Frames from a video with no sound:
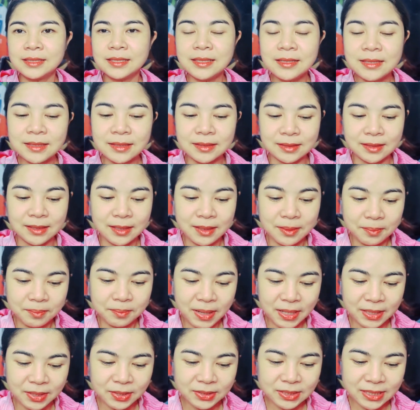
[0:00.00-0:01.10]
ซึ่ง
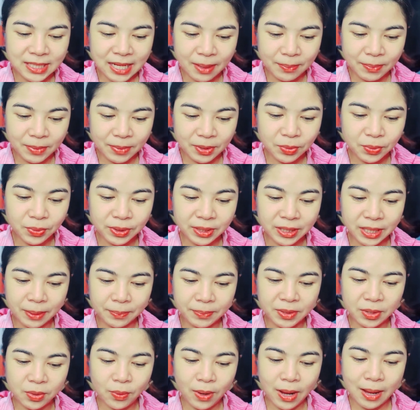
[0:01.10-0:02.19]
มันก็จะทำให้คุณเนี่
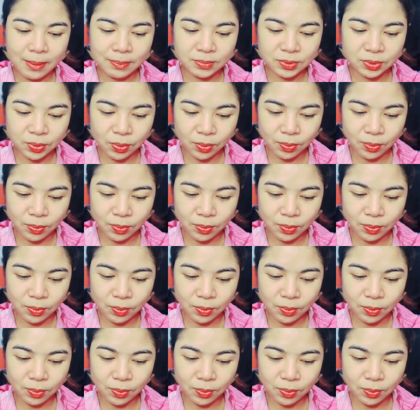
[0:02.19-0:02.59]
ยมีความ